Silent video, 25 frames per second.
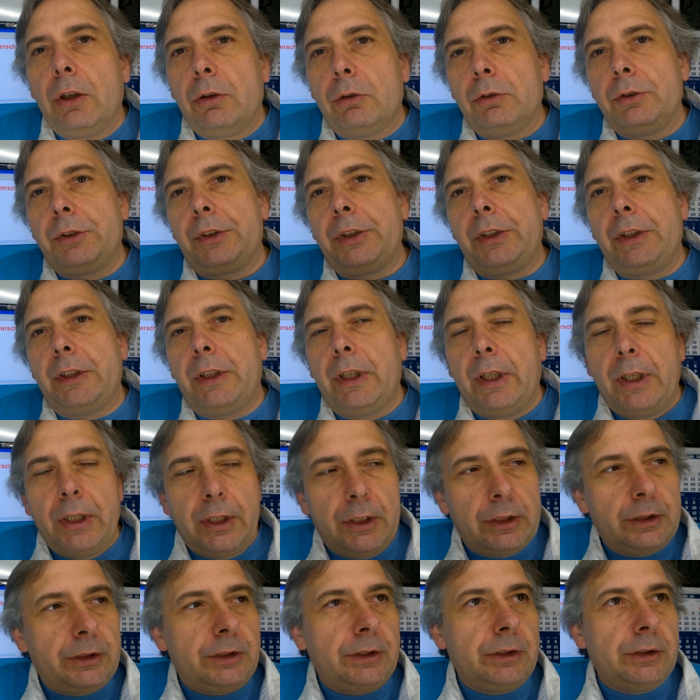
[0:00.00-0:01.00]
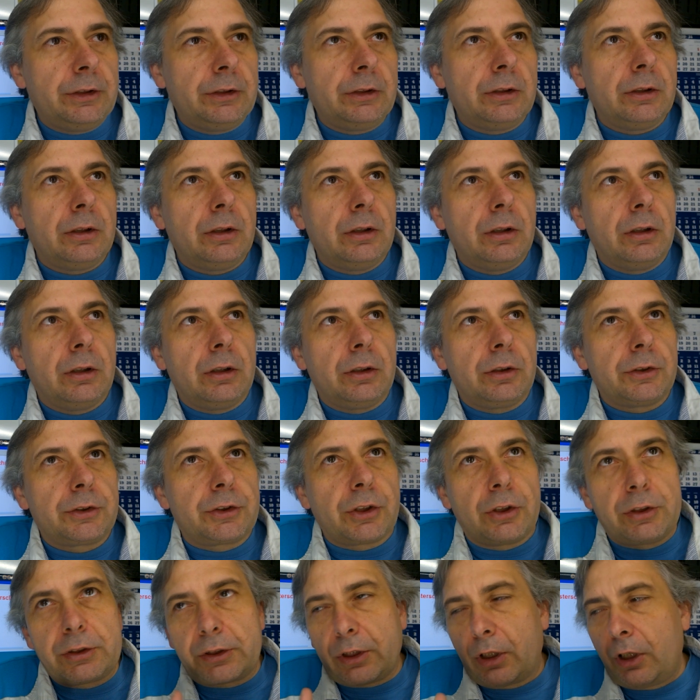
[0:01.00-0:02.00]
Und die, die äh,
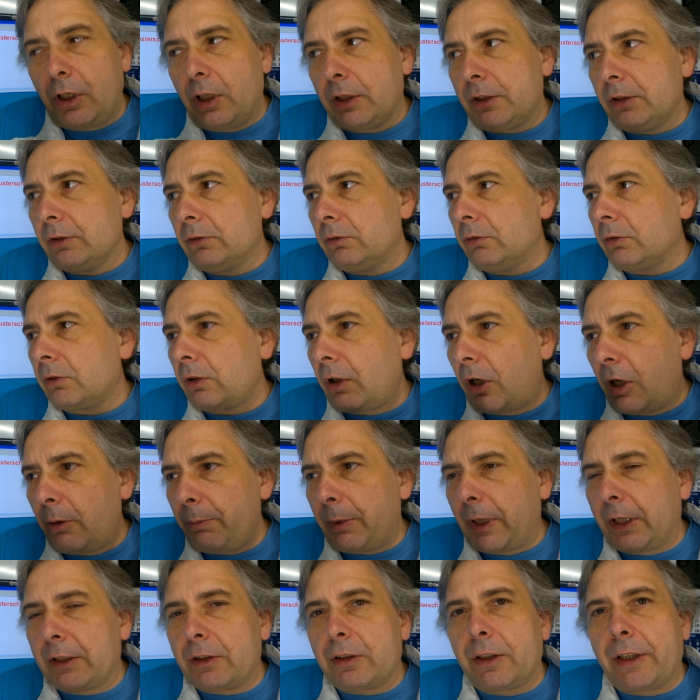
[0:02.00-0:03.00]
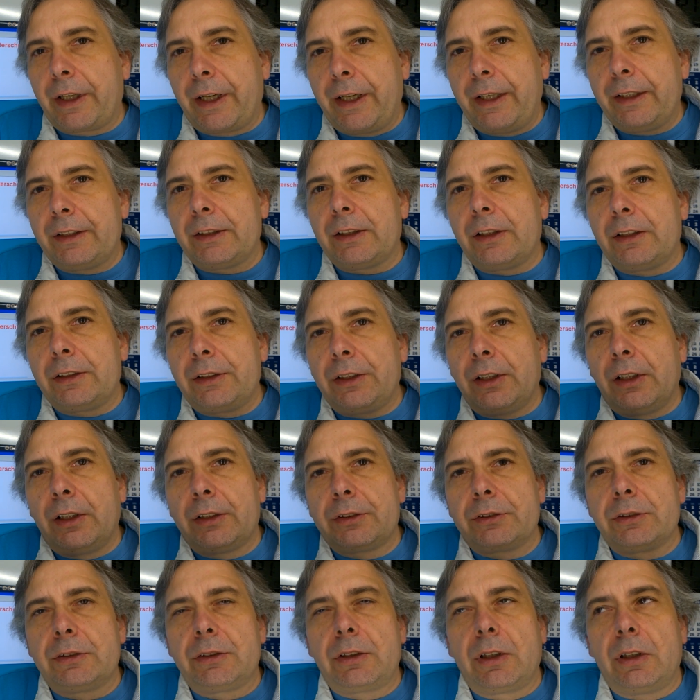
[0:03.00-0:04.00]
Soldaten und Arbeiterräte, die
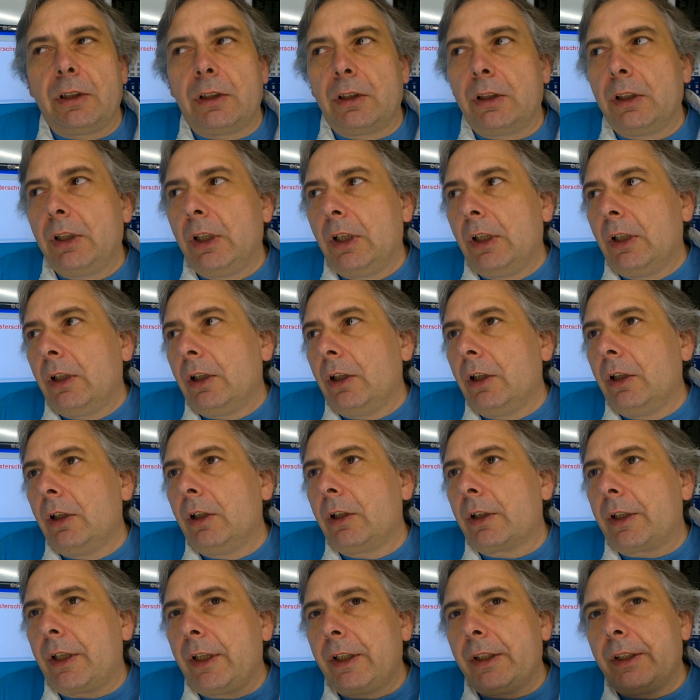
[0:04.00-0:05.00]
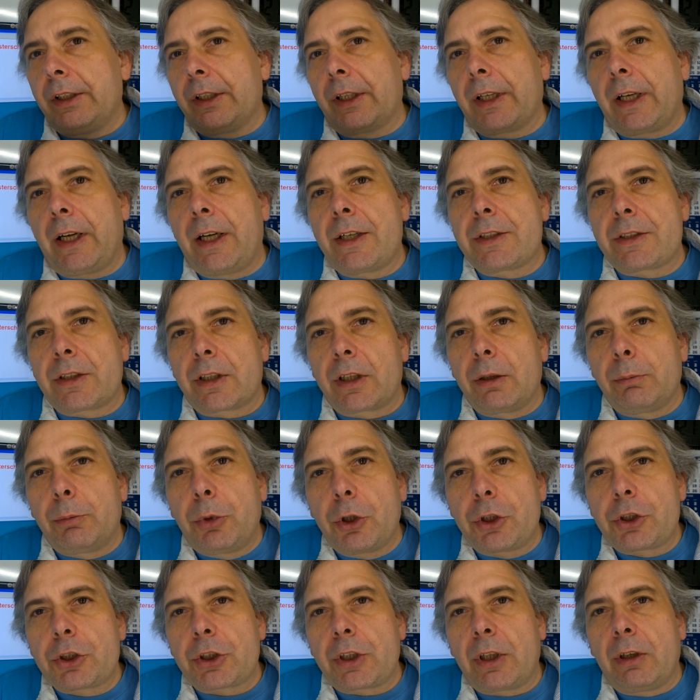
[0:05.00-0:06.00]
also da äh, gegen den Kaiser
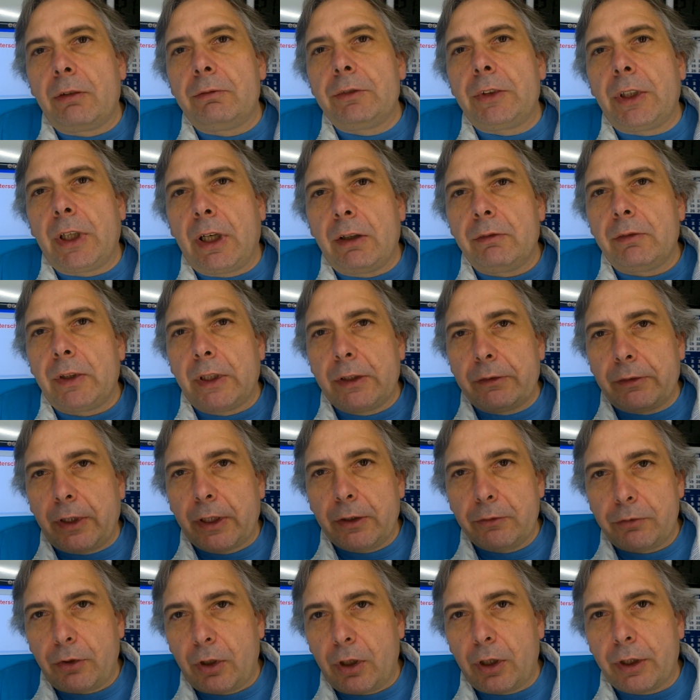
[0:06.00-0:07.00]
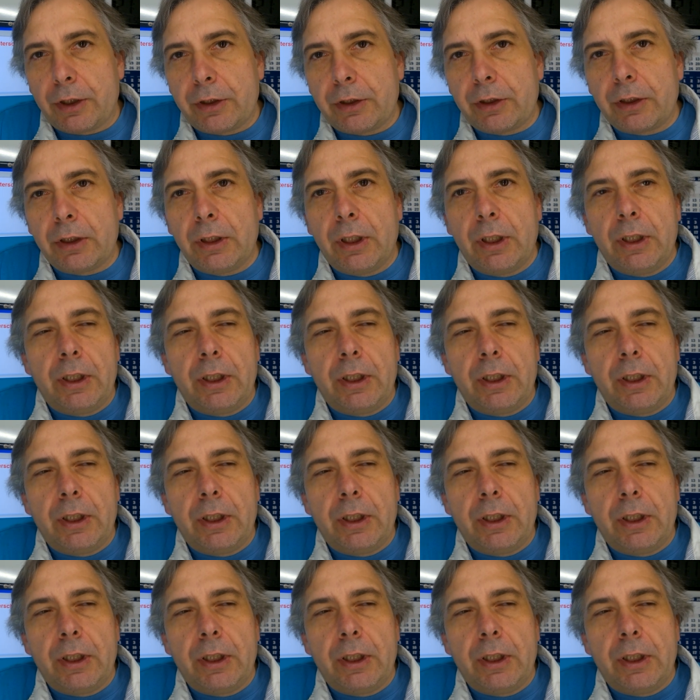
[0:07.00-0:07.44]
geputscht haben, die haben einfach ein,